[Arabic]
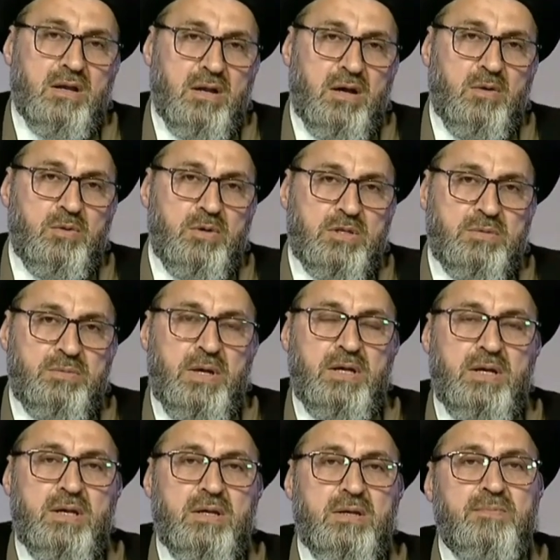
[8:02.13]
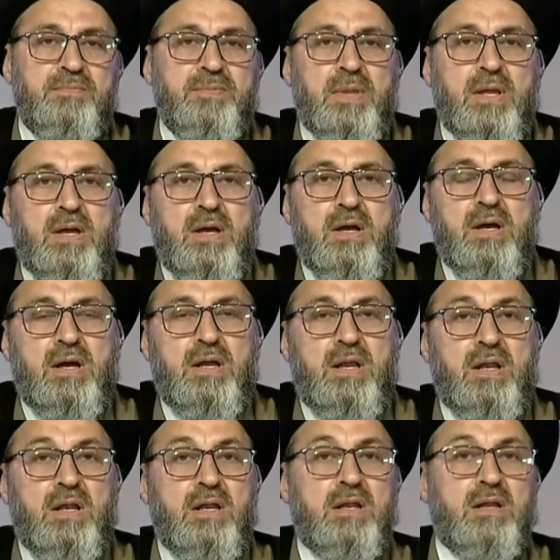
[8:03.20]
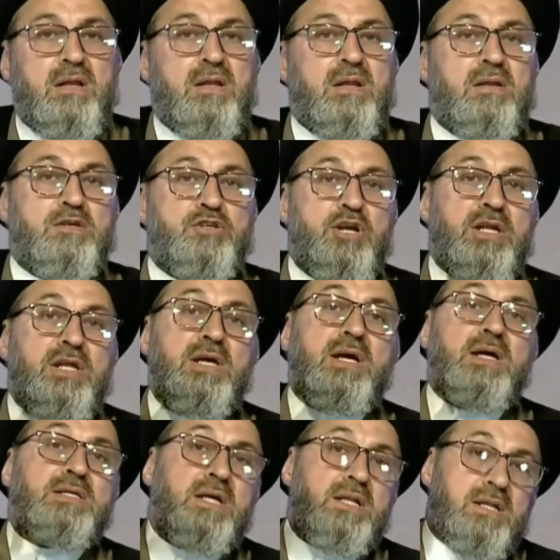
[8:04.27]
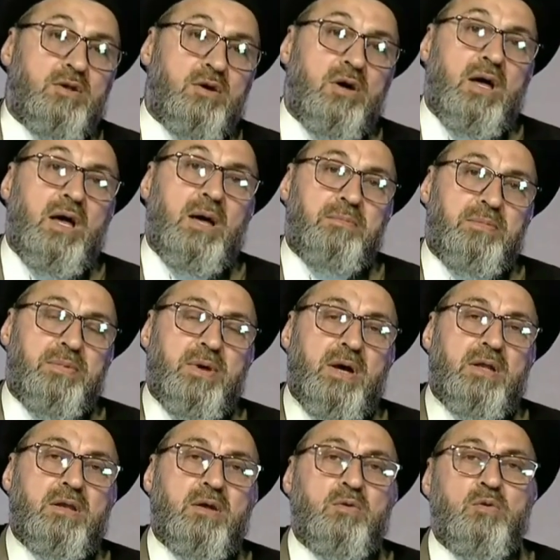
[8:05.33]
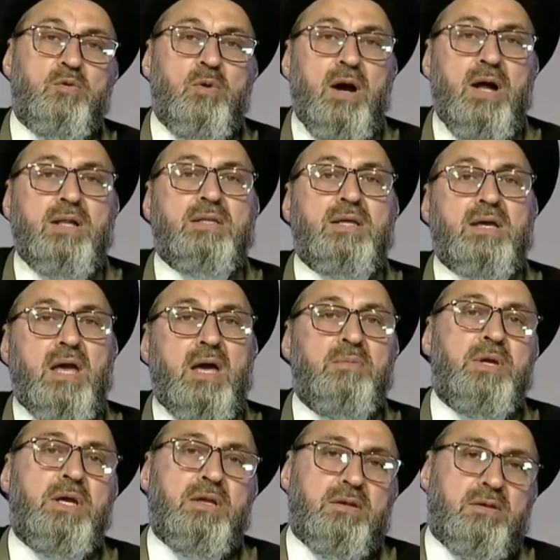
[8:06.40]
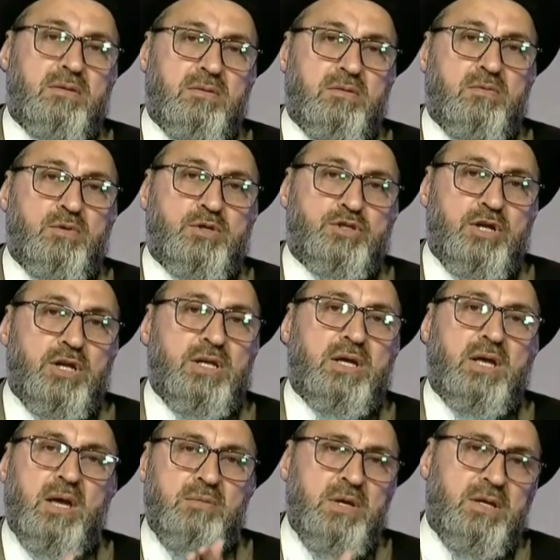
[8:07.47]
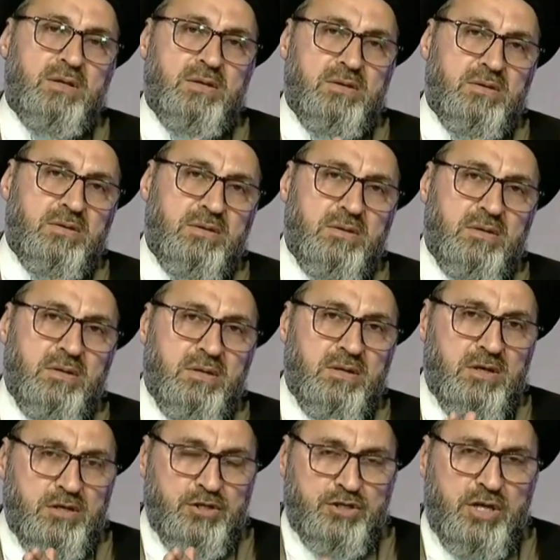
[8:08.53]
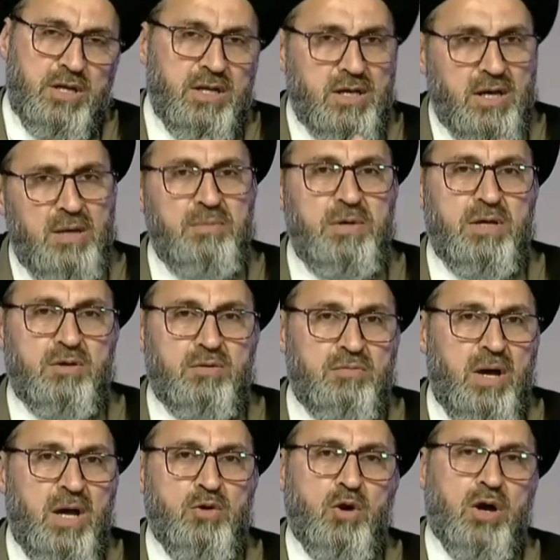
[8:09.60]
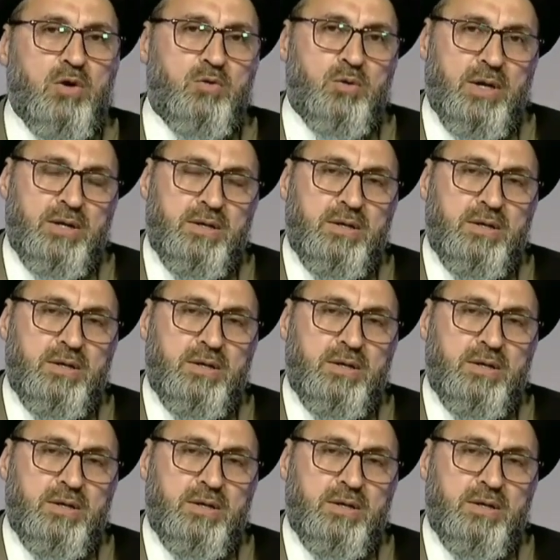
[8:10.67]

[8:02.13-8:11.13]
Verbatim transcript: أو يتبين إلى شريكة الأب أنه والدك أمين والشريك أمين الشريك أمين ما يخون